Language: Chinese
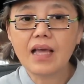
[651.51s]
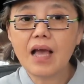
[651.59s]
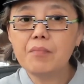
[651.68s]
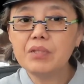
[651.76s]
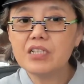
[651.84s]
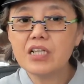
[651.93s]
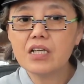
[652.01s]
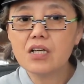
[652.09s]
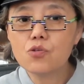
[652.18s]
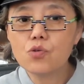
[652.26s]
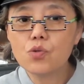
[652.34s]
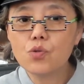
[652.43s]
他们的这
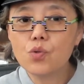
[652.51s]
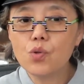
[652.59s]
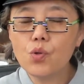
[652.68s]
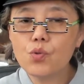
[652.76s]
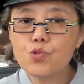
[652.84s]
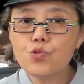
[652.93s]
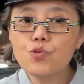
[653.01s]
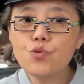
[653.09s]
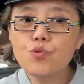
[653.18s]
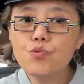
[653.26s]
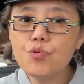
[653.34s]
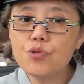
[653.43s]
个呃
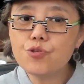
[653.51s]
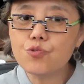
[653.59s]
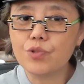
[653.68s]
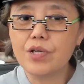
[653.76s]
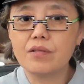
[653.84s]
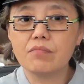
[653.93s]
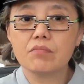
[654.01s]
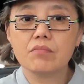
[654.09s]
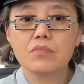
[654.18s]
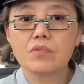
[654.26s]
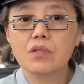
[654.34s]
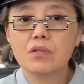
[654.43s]
训育主任
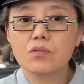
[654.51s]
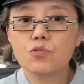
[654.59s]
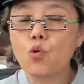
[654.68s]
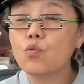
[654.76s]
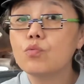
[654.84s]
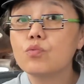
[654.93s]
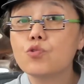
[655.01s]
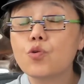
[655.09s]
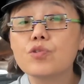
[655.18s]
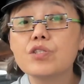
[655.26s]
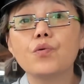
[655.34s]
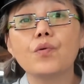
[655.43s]
从
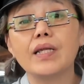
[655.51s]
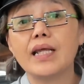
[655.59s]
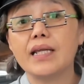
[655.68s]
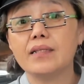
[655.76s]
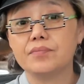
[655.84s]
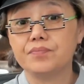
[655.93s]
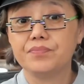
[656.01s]
重庆回来了，